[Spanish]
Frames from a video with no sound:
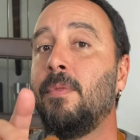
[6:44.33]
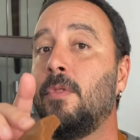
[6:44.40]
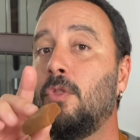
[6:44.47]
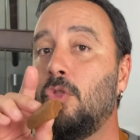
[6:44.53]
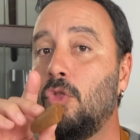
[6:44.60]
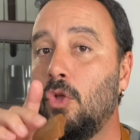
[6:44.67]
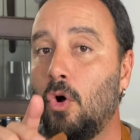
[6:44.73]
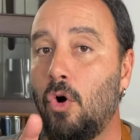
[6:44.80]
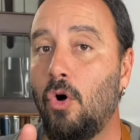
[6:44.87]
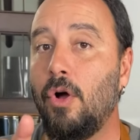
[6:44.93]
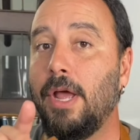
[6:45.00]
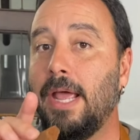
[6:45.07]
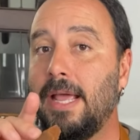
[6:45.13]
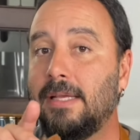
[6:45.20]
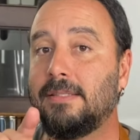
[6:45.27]
no
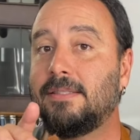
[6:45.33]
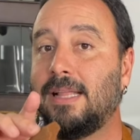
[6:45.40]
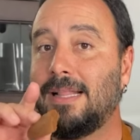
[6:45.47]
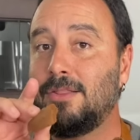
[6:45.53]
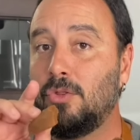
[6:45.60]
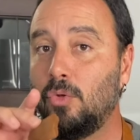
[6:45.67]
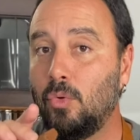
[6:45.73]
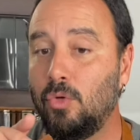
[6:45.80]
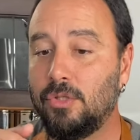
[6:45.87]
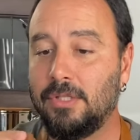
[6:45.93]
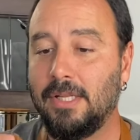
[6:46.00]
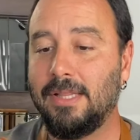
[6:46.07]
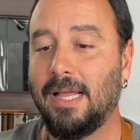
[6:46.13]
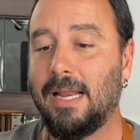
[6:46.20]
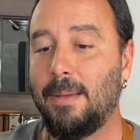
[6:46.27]
es tan
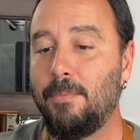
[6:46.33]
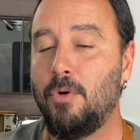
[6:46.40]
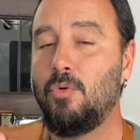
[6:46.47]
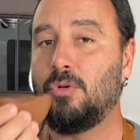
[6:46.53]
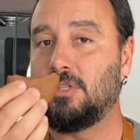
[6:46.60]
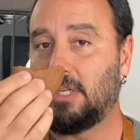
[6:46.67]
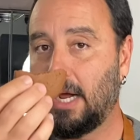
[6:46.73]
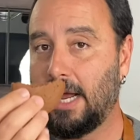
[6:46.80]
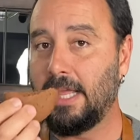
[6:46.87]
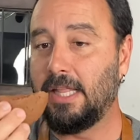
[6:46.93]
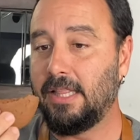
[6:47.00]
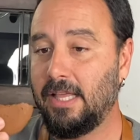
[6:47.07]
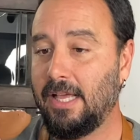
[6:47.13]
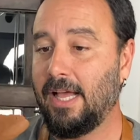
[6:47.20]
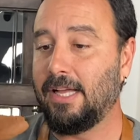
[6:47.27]
dulce y tenemos nuestra
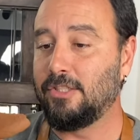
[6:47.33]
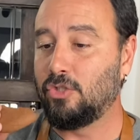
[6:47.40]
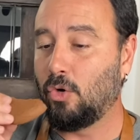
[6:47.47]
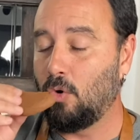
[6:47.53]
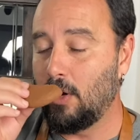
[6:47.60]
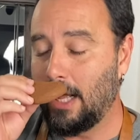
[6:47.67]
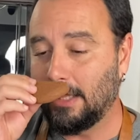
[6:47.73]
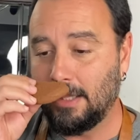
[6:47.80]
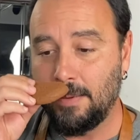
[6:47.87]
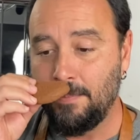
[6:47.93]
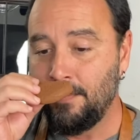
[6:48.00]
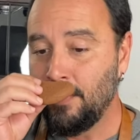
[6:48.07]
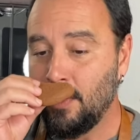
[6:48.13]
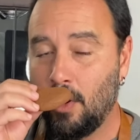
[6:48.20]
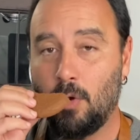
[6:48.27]
galletita de chocolate
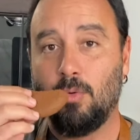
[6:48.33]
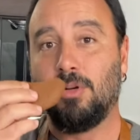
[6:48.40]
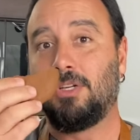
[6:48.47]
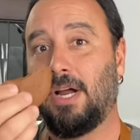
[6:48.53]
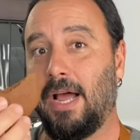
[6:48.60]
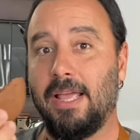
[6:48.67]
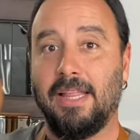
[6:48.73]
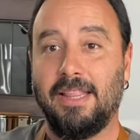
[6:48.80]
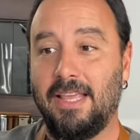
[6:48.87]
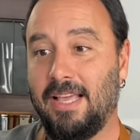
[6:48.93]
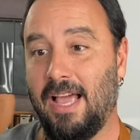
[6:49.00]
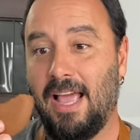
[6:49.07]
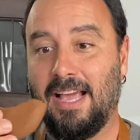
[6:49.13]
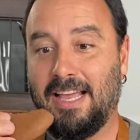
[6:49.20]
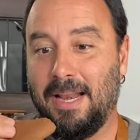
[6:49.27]
o nuestra
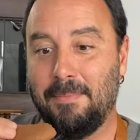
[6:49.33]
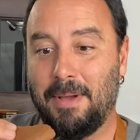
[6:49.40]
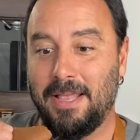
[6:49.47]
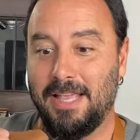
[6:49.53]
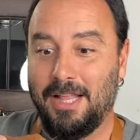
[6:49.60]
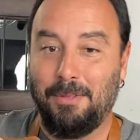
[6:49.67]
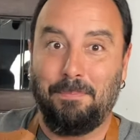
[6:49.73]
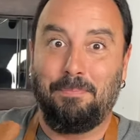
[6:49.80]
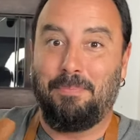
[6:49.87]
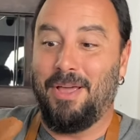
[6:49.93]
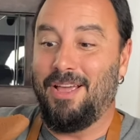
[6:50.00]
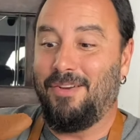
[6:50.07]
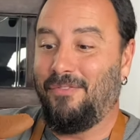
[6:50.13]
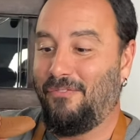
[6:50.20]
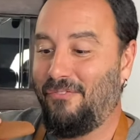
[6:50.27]
galletita de cremallet
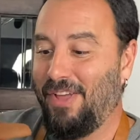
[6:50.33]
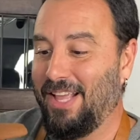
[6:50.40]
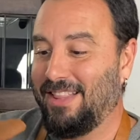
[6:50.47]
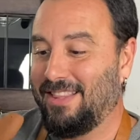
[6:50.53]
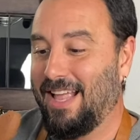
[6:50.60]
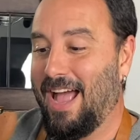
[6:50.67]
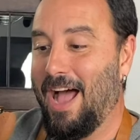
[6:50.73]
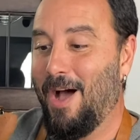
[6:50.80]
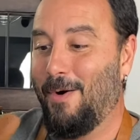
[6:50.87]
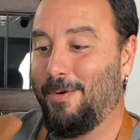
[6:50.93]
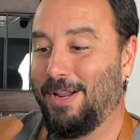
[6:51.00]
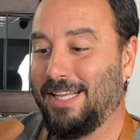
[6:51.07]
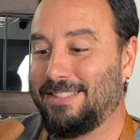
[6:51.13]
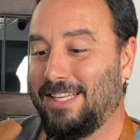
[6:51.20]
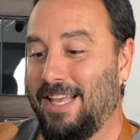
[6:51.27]
perfecta.
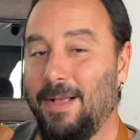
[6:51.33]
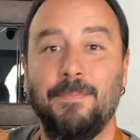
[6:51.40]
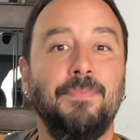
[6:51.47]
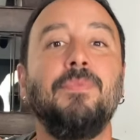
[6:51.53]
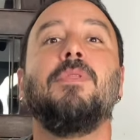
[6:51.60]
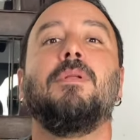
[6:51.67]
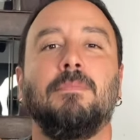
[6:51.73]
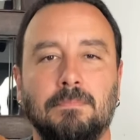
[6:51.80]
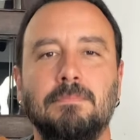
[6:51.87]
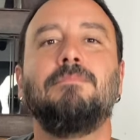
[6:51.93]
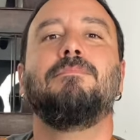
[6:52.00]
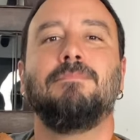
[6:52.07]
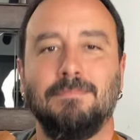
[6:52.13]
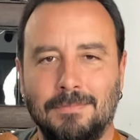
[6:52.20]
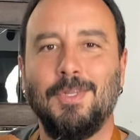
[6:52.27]
Ahora sí,
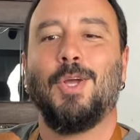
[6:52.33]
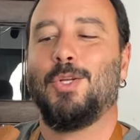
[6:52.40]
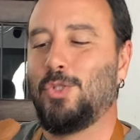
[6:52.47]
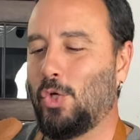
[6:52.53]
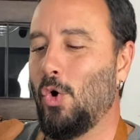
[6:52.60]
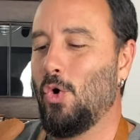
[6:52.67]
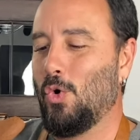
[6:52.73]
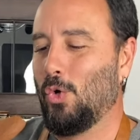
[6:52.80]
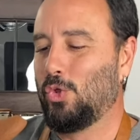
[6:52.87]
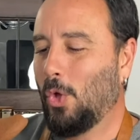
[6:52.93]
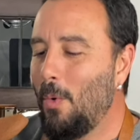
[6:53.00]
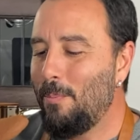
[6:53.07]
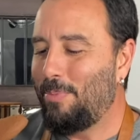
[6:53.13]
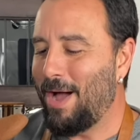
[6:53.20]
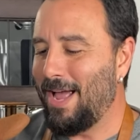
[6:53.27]

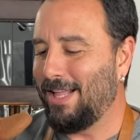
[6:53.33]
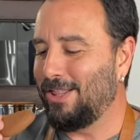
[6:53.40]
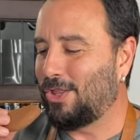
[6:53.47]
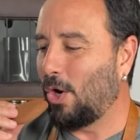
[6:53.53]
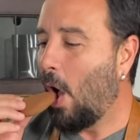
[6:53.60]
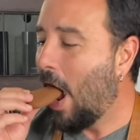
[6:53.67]
chucutum pa' adentro.